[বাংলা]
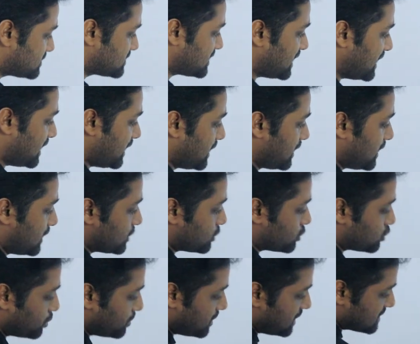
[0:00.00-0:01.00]
যে
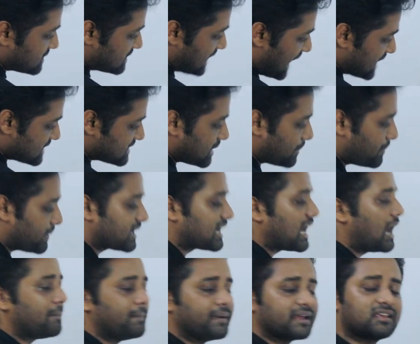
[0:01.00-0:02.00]
তুমি যার
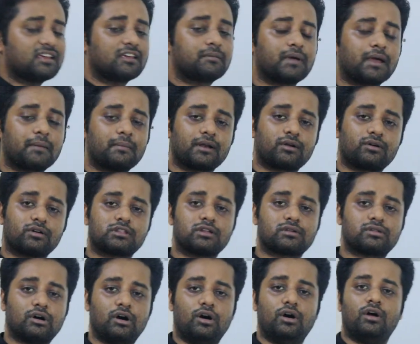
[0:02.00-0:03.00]
সাপেক্ষে আপেক্ষিক বেগ বের
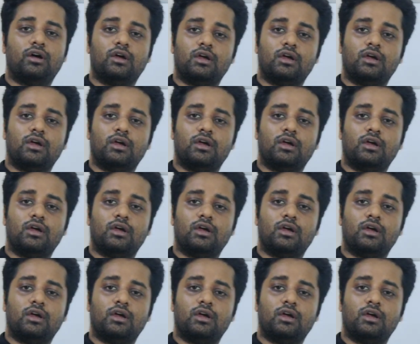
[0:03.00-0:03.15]
করতেছো